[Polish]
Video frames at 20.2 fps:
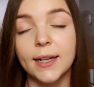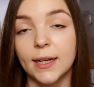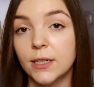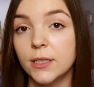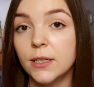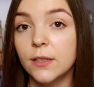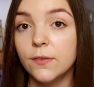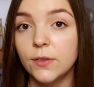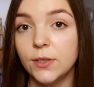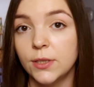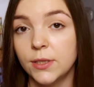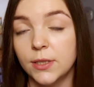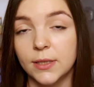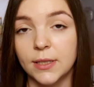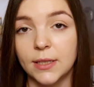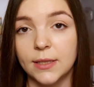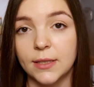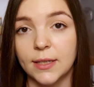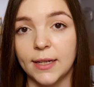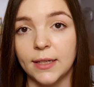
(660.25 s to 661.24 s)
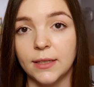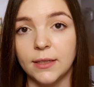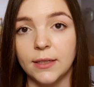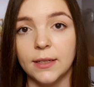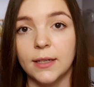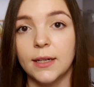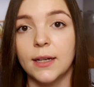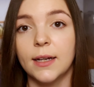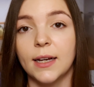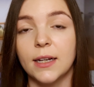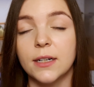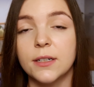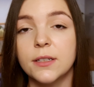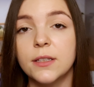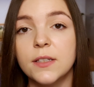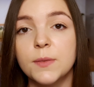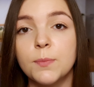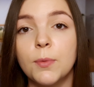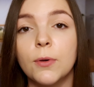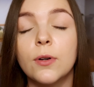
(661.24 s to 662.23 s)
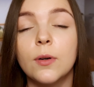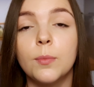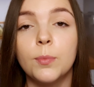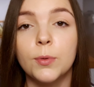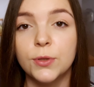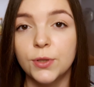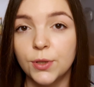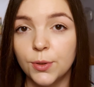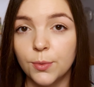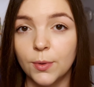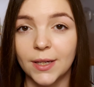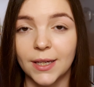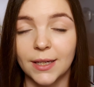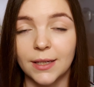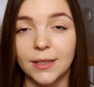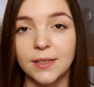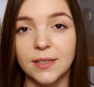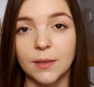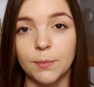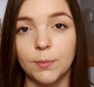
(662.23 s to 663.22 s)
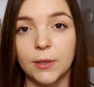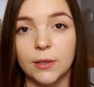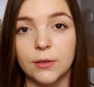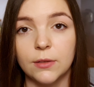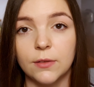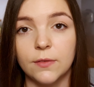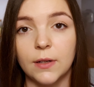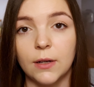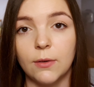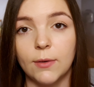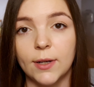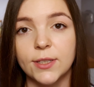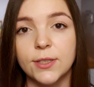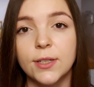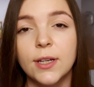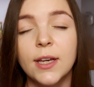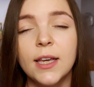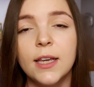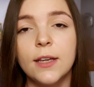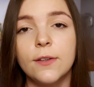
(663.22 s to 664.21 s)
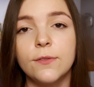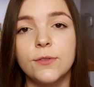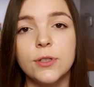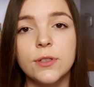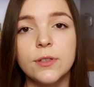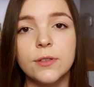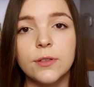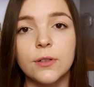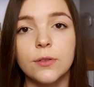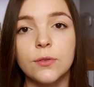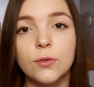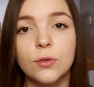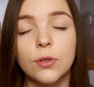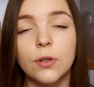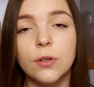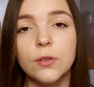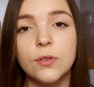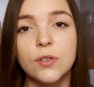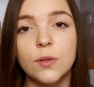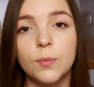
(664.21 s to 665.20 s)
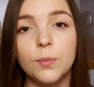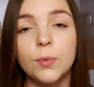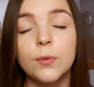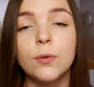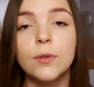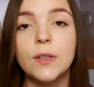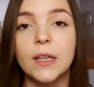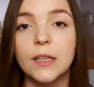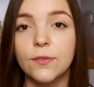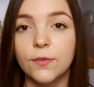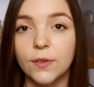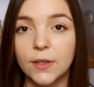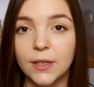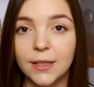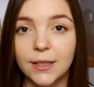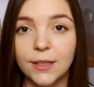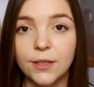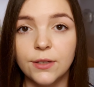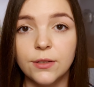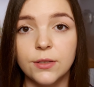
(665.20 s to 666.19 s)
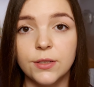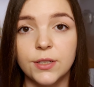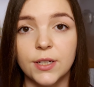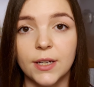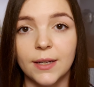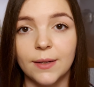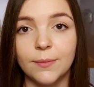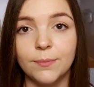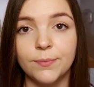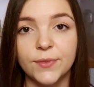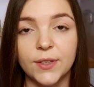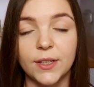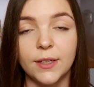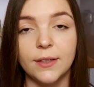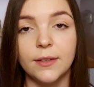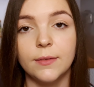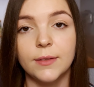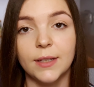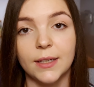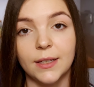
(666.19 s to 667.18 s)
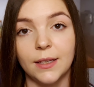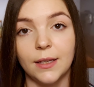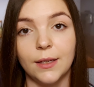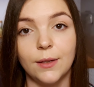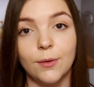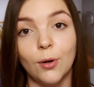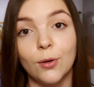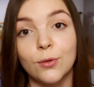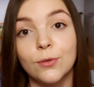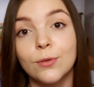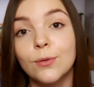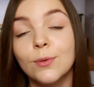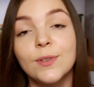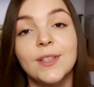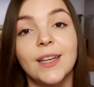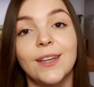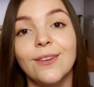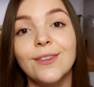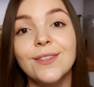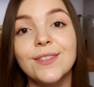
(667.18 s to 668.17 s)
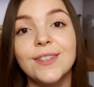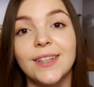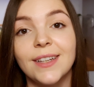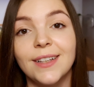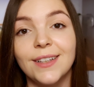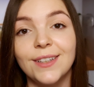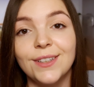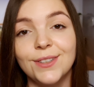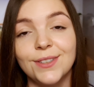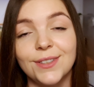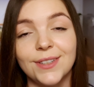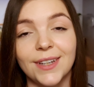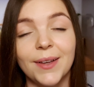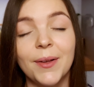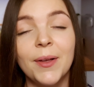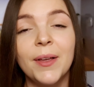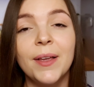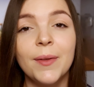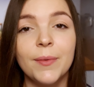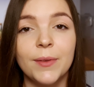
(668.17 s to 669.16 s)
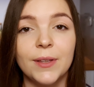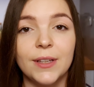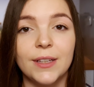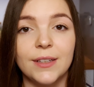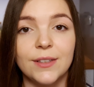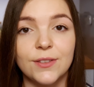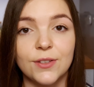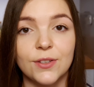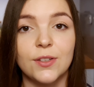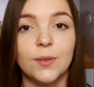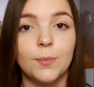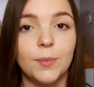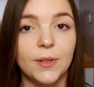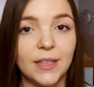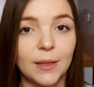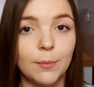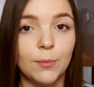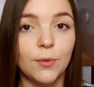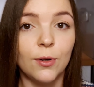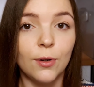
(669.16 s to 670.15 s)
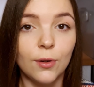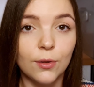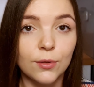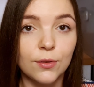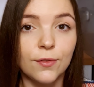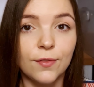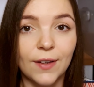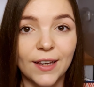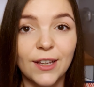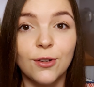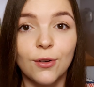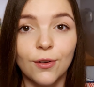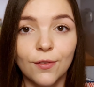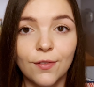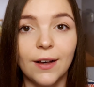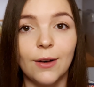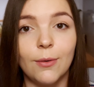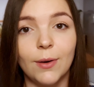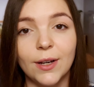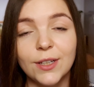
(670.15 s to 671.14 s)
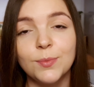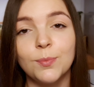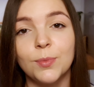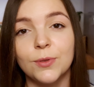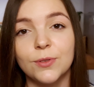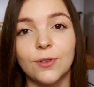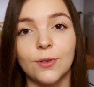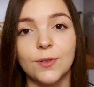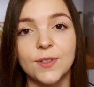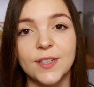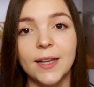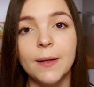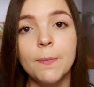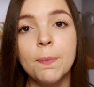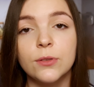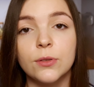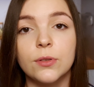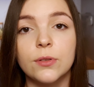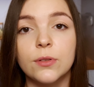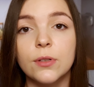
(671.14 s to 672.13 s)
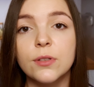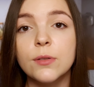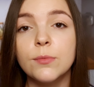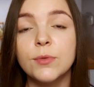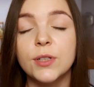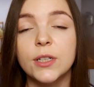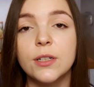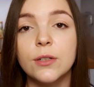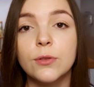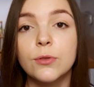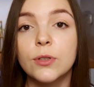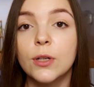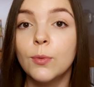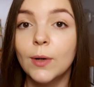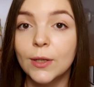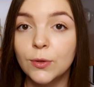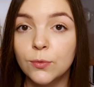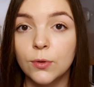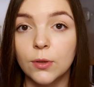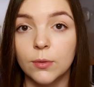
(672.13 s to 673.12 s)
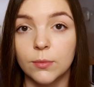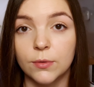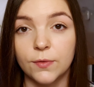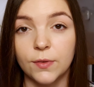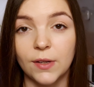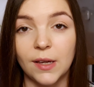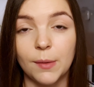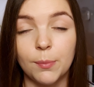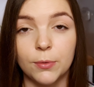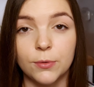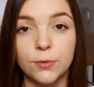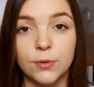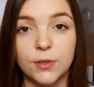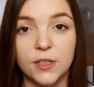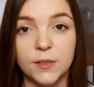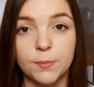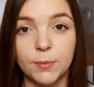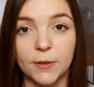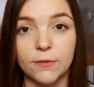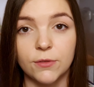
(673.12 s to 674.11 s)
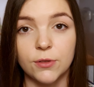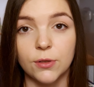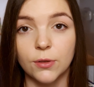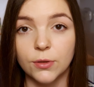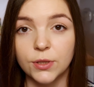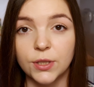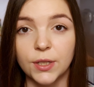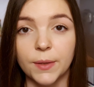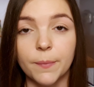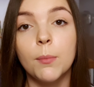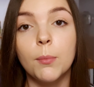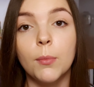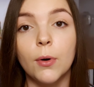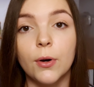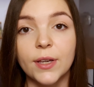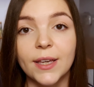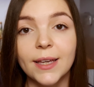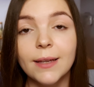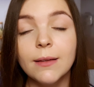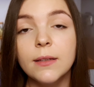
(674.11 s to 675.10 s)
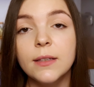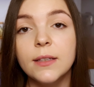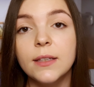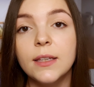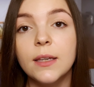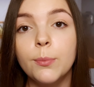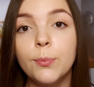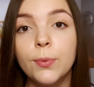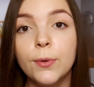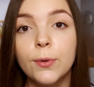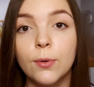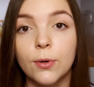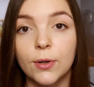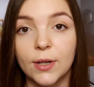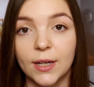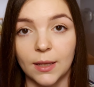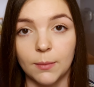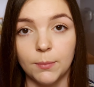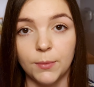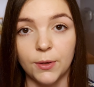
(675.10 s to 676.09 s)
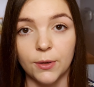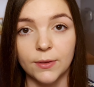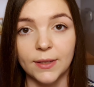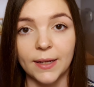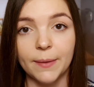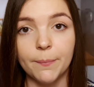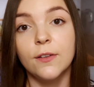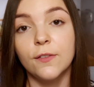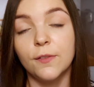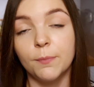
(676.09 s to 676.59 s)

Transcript: Każde wyjście na trening, każdy spoko posiłek, jaki zaplanowałaś, wszystko to, co było na twojej liście, tej takiej odchudzającej liście, e, co sobie tam odfajkowałaś, po drodze, no to to są rzeczy, które ładują Twoje poczucie sprawczości. Moje nie było karmione.